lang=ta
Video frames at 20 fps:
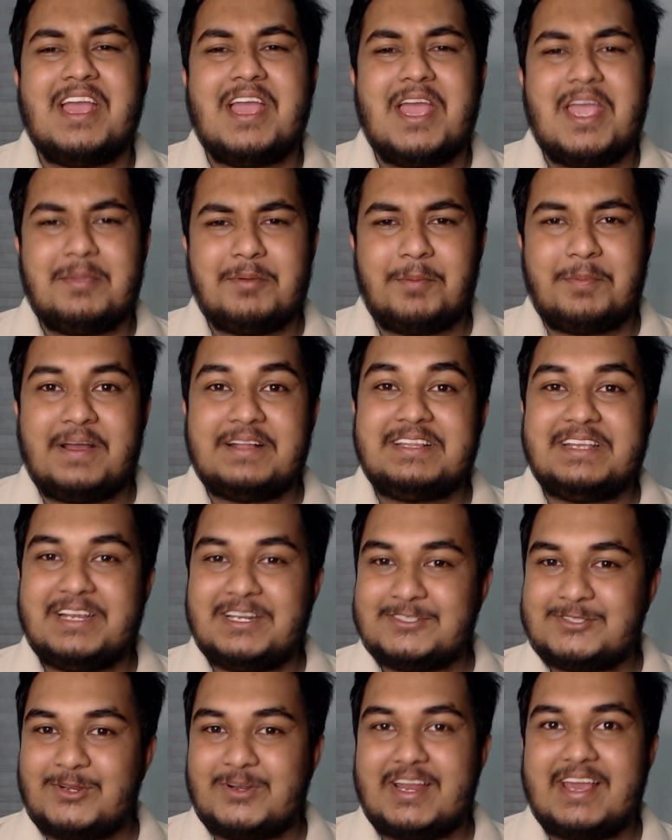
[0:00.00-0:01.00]
இப்போ
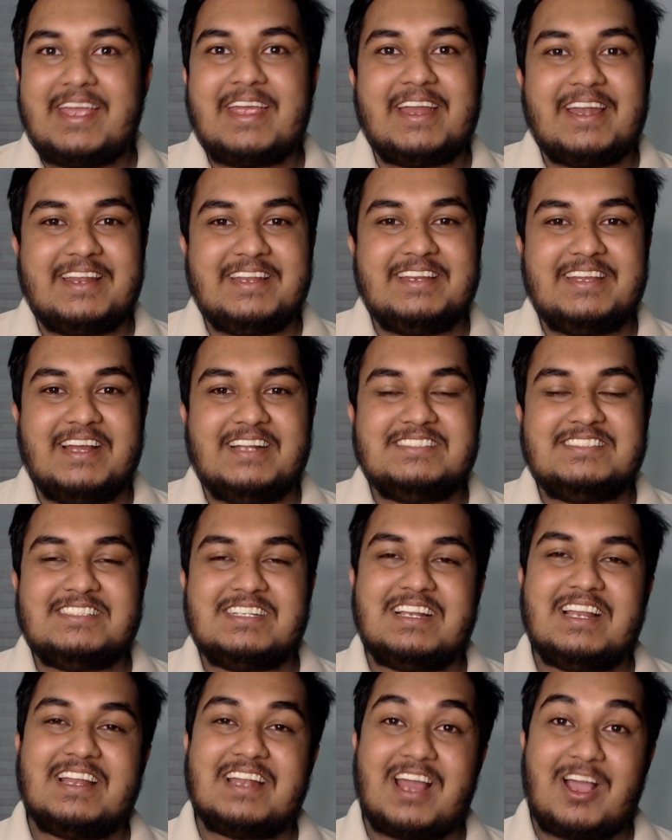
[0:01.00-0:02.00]
பார்த்தீங்கன்னு சொன்னால் எங்களோட
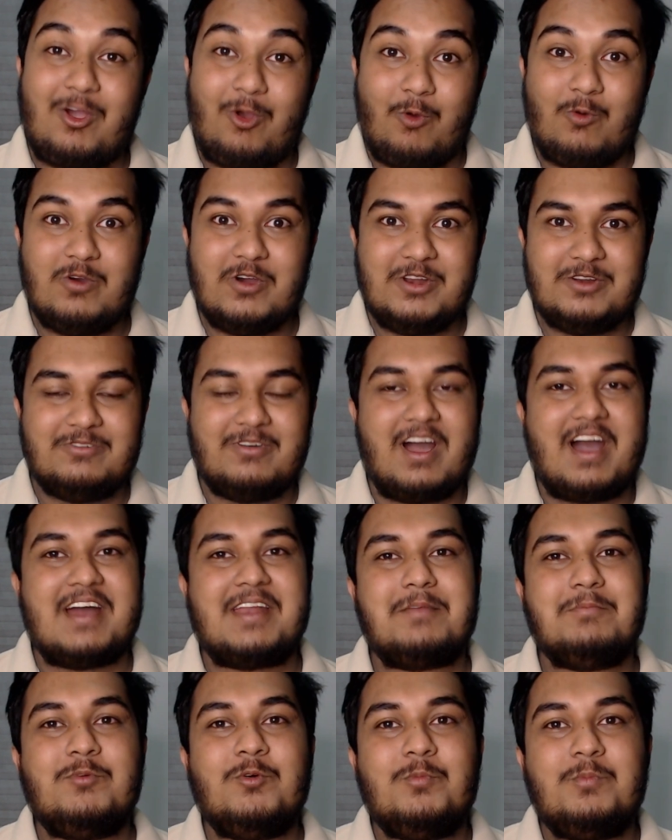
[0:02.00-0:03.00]
நிகழ்ச்சியில் நாங்கள் ஒவ்வொரு
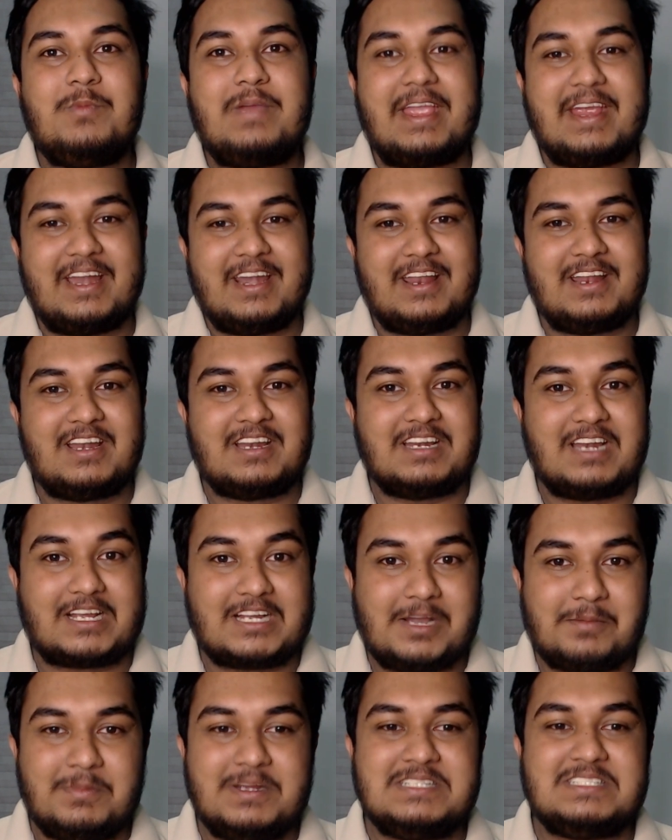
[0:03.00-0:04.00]
வாரமும் எங்களோட
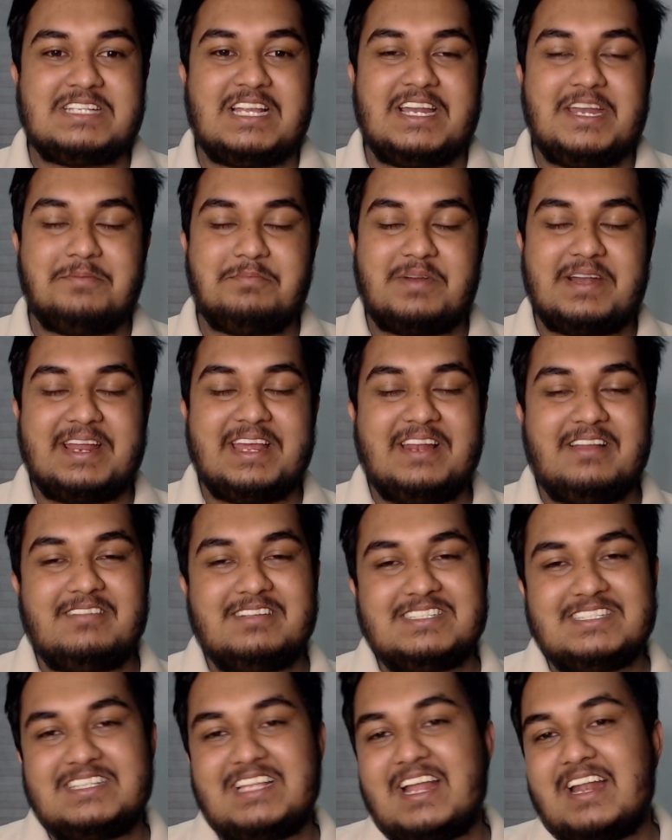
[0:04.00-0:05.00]
கமெண்ட்ஸ் அடிப்படையில்
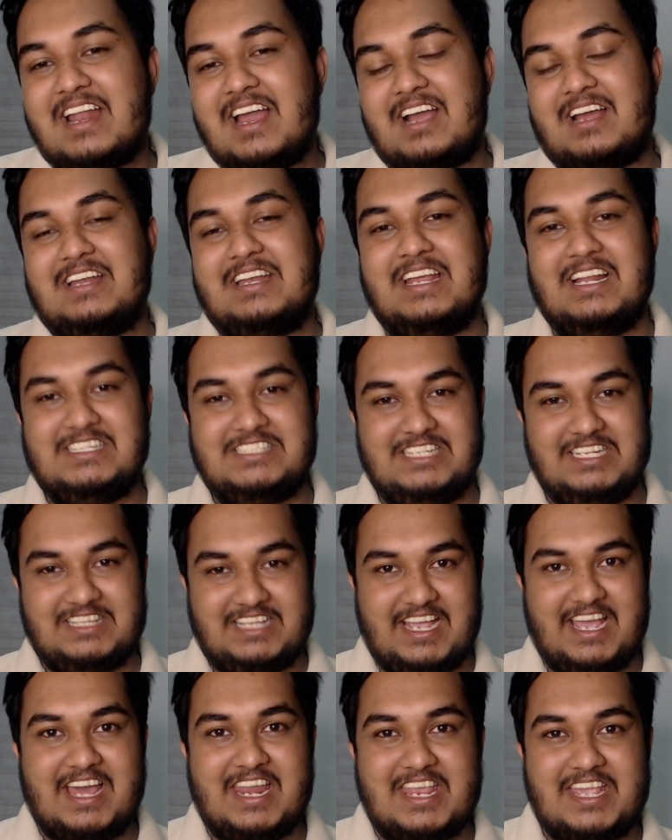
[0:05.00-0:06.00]
வச்சு தான் நாங்கள் நிகழ்ச்சியை
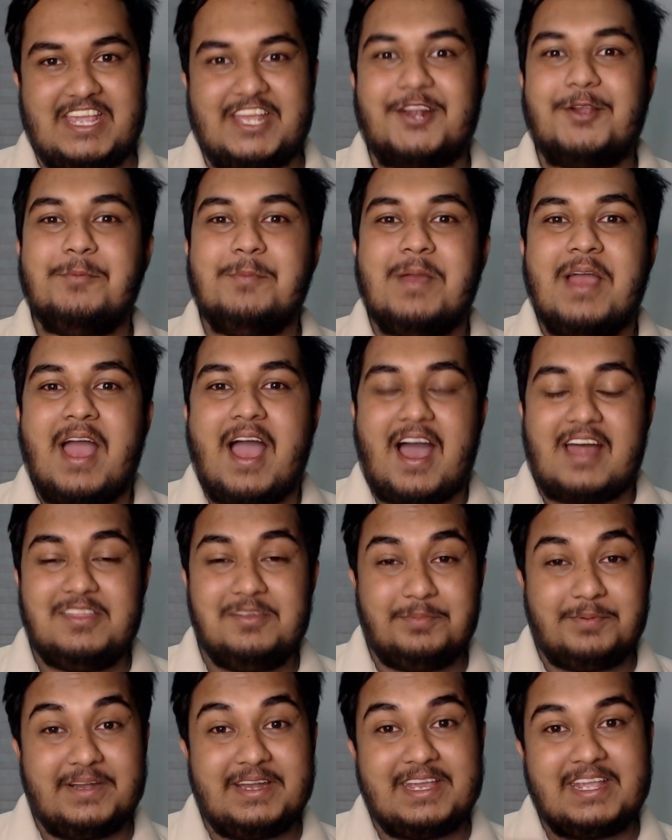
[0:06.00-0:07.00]
தயாரிக்கிறோம்
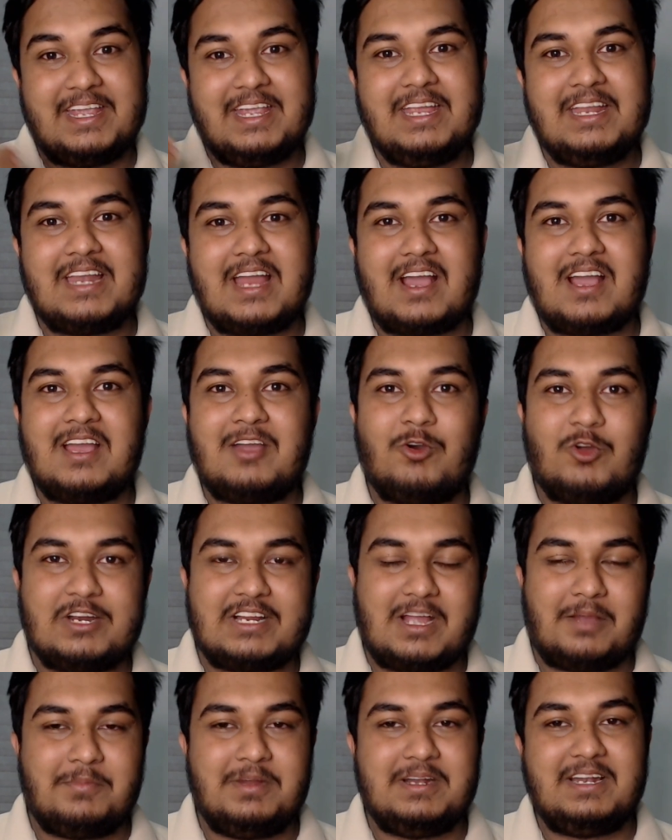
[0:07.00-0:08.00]
அதுபடிக்கு நாங்கள் ஒரு
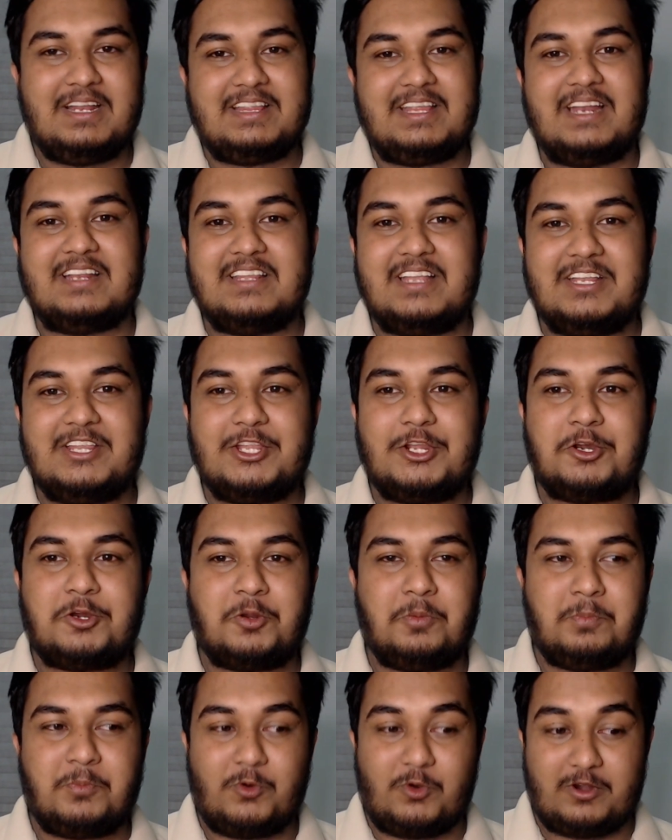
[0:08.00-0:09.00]
கமெண்ட்டை
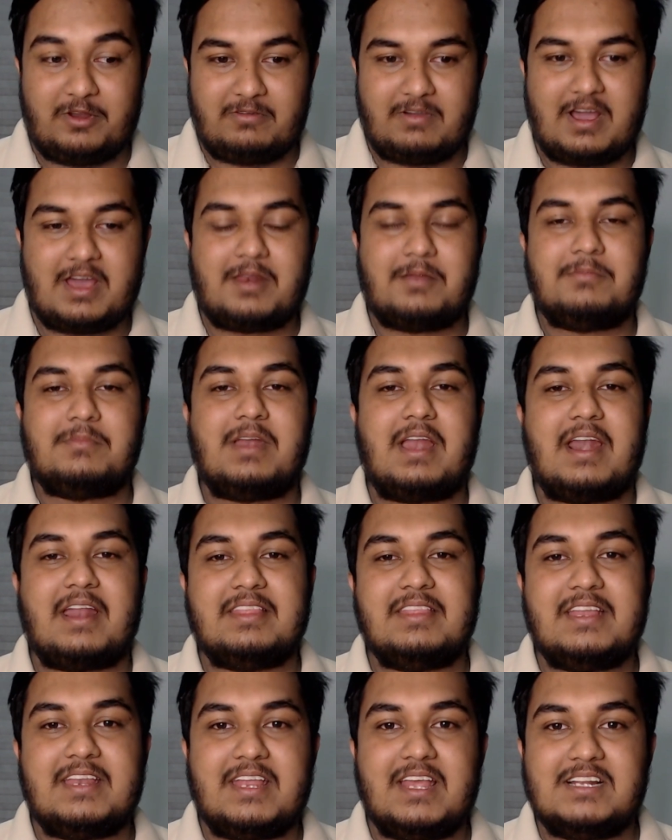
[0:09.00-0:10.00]
தேர்ந்தெடுத்துருக்கோம் போன வாரம்
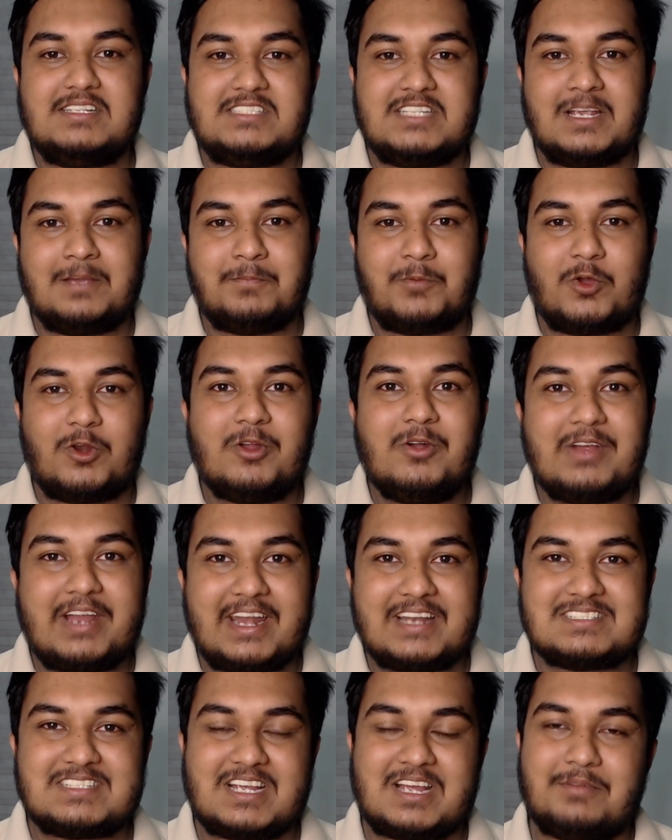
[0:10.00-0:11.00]
நடந்த நிகழ்ச்சிக்கு பிறகு
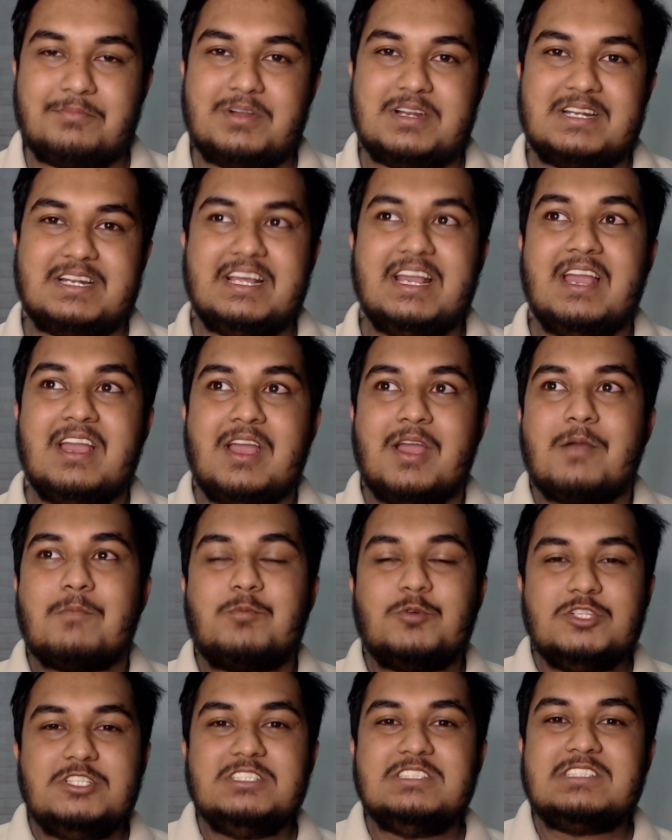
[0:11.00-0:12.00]
கிடைச்ச கமெண்ட்டை
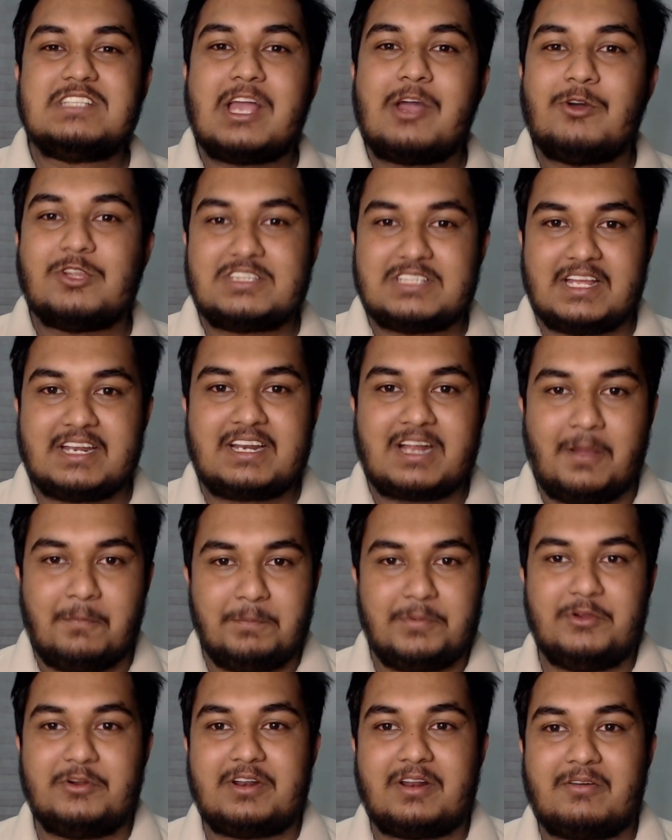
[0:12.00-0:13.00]
புதுசாக ஒருத்தர்
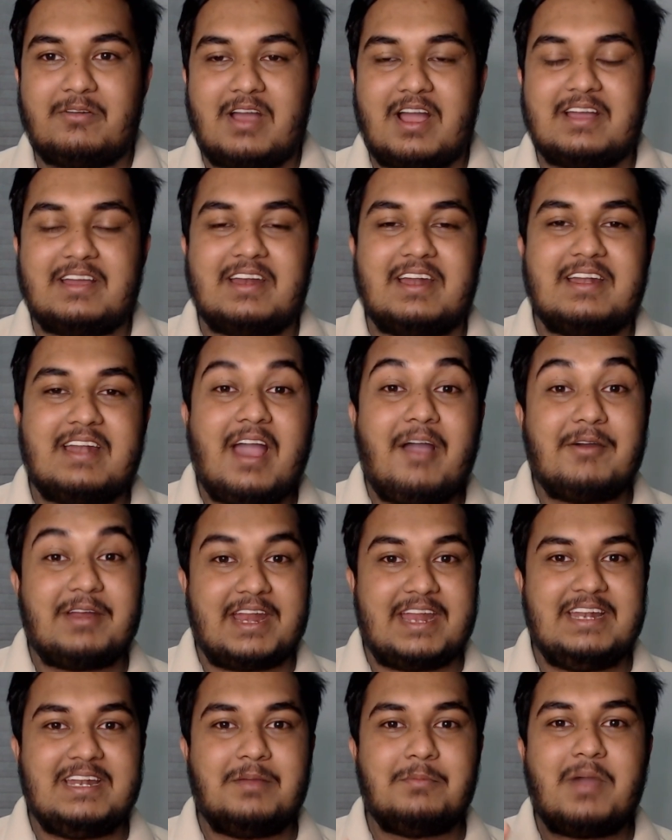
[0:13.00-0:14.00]
கம்ப்யூட்டர் வாங்குறேன்னா அவர்
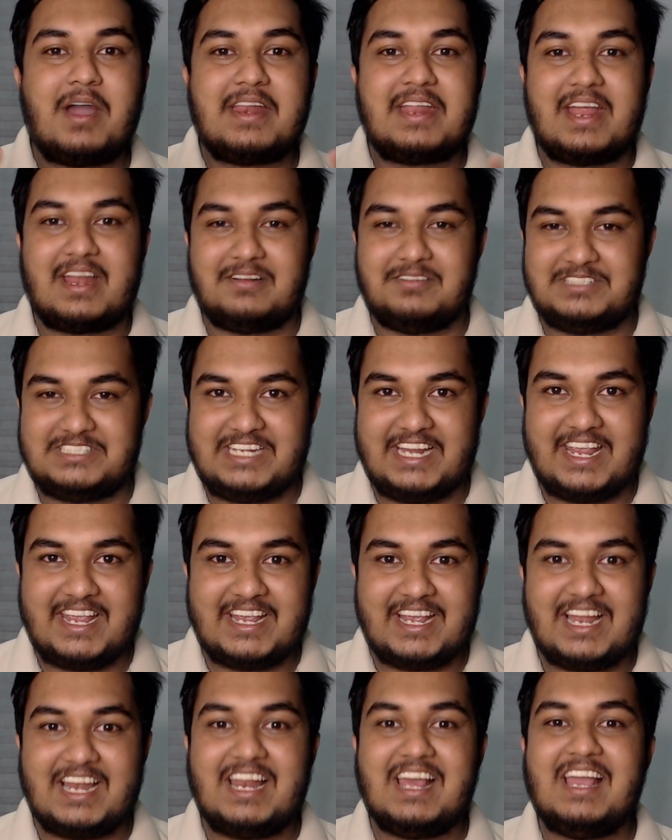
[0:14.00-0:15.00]
என்ன மாதிரியான
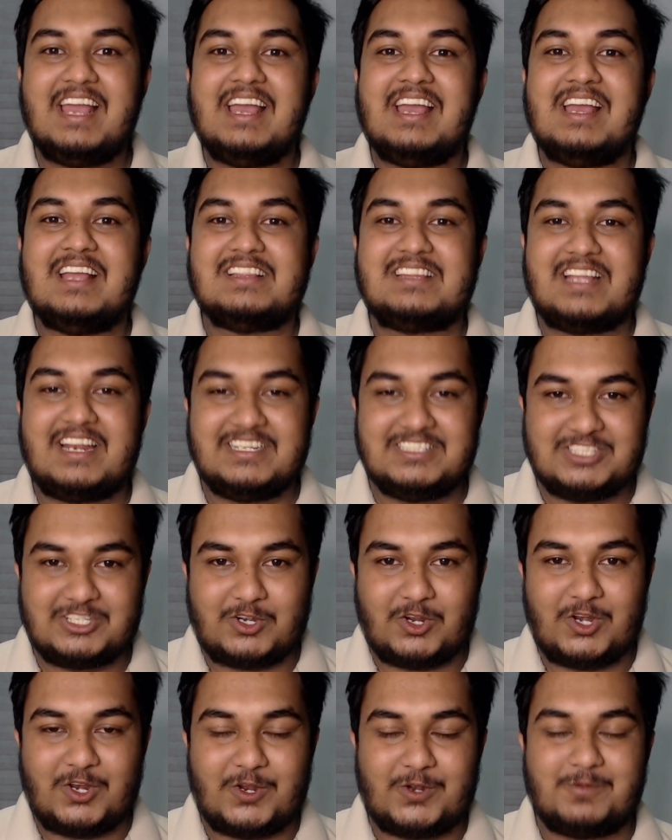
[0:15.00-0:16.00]
விஷயங்களை தெரிஞ்சு
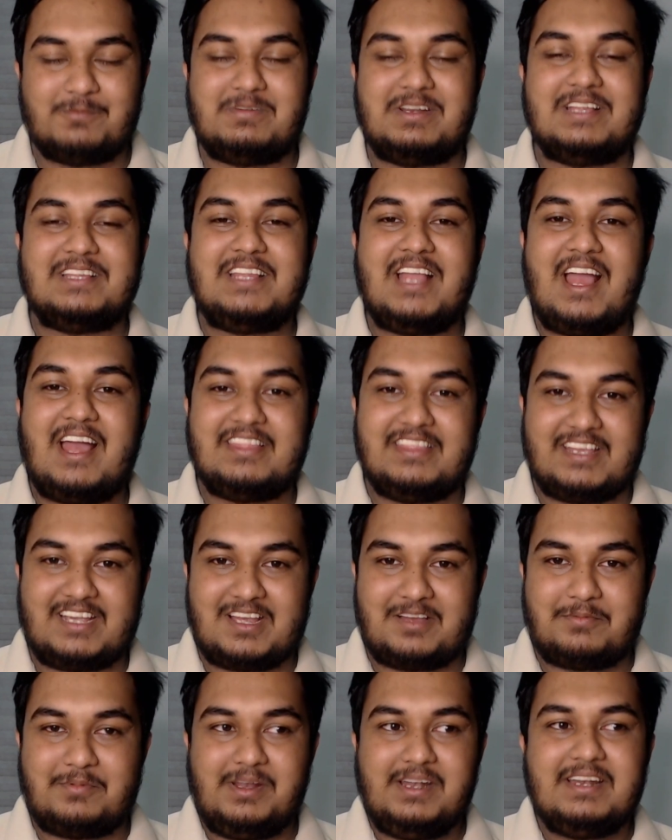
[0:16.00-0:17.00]
கொள்ளணும்ன்றது தான் அந்த
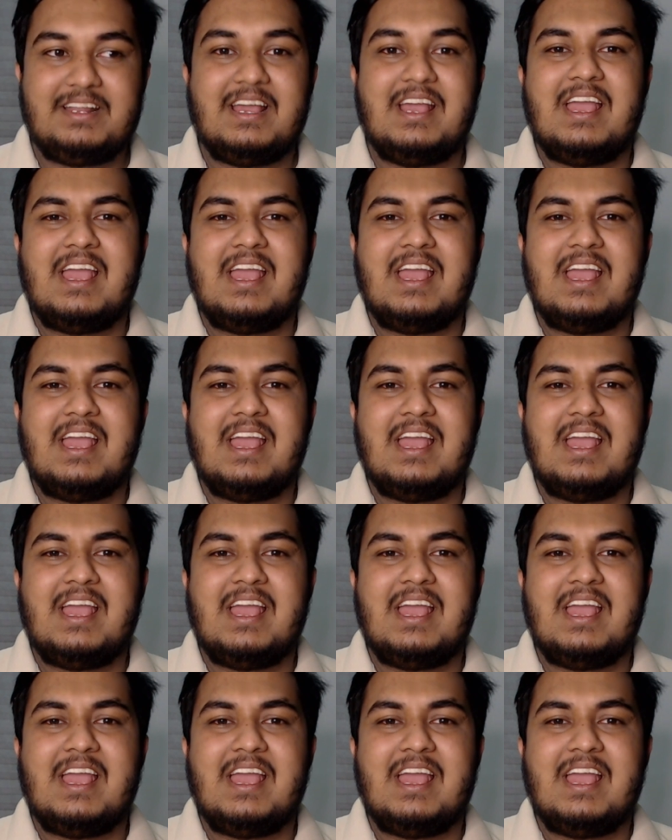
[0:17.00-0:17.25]
கமெண்ட்